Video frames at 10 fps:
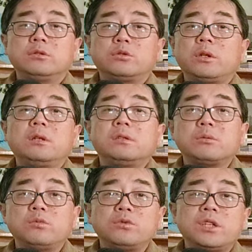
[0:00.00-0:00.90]
所以呢
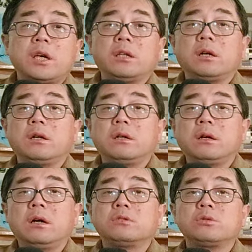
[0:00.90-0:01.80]
是无解的
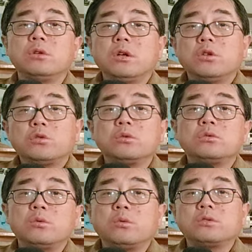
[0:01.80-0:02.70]
啊，中中
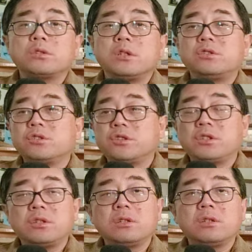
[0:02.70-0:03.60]
中共只能自
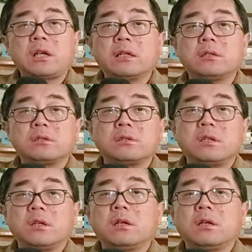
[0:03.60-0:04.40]
己改造自己，